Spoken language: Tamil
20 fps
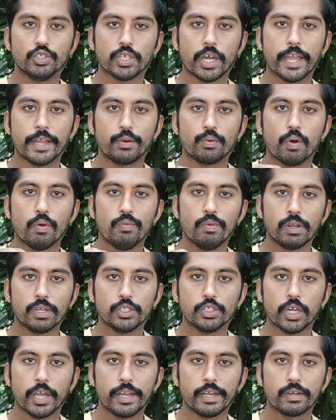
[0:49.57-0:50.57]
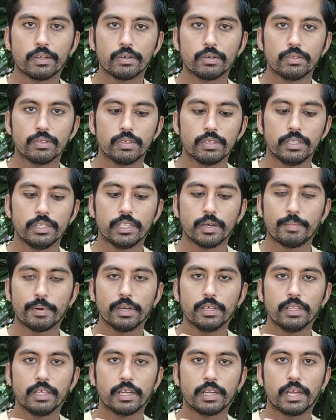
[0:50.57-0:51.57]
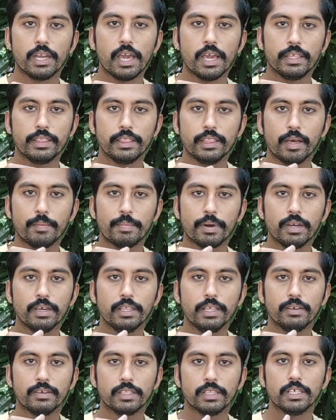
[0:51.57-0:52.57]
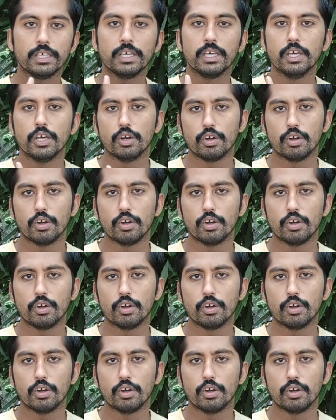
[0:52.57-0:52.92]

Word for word: ஜாயிண்ட் ஒவ்வொரு ஜாயிண்ட்டும் இந்த பகுதி இருக்கு இல்லையா இந்த பகுதி வந்து